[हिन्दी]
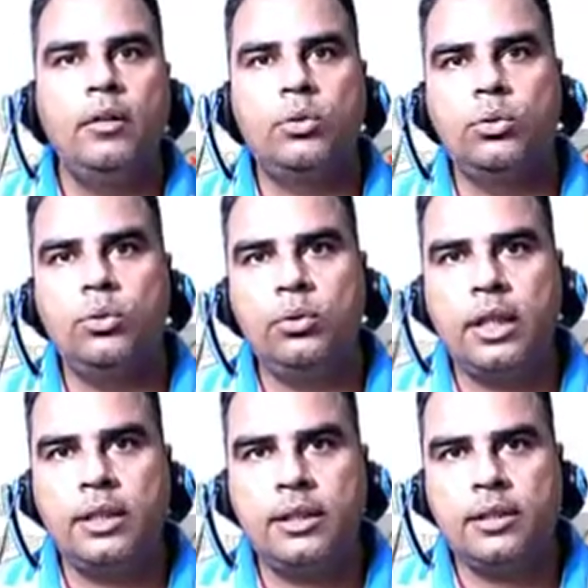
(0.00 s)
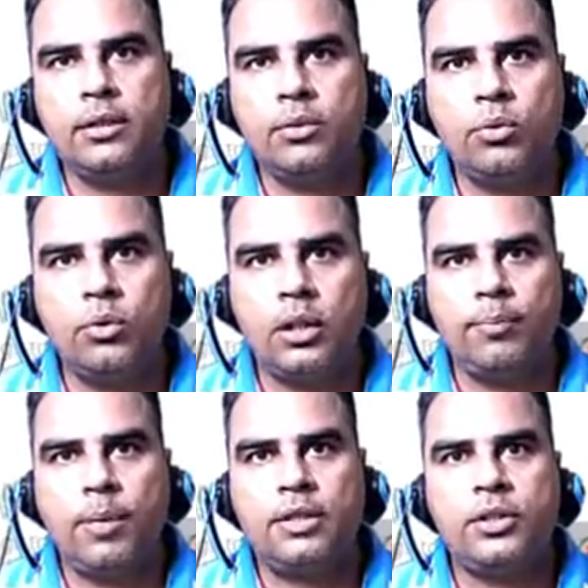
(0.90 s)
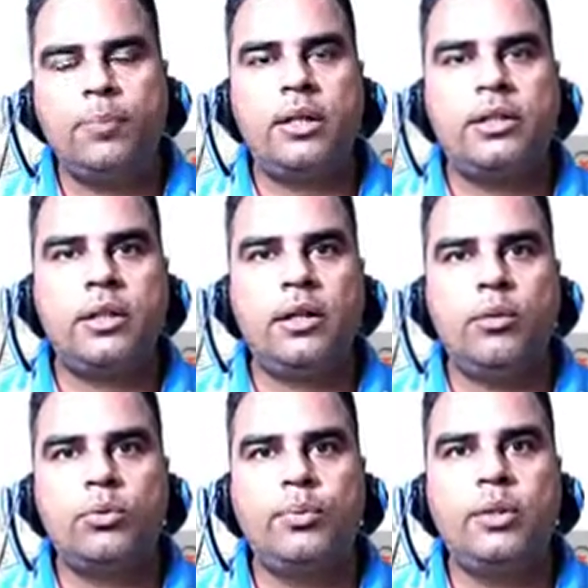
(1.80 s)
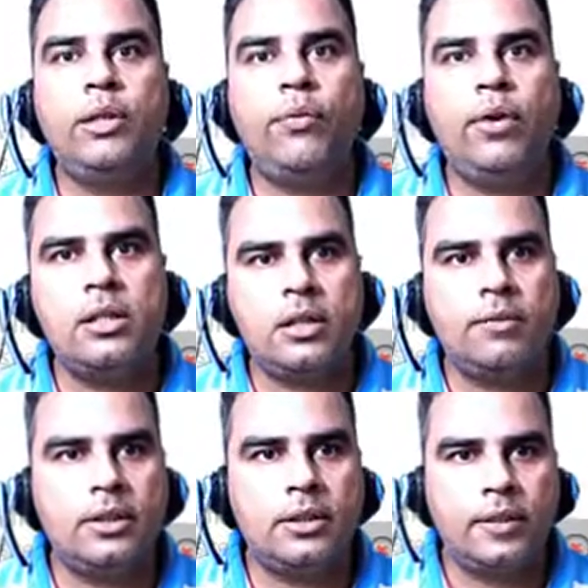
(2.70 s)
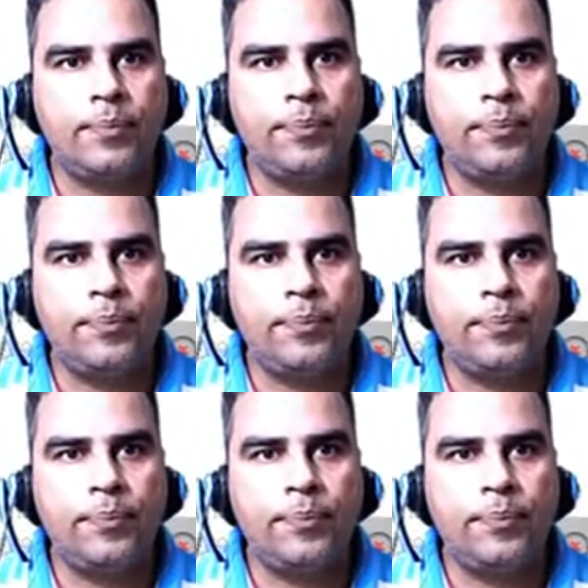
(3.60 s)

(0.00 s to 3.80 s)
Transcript: जो gases का जो partial प्रेशर है उसमें difference की वजह से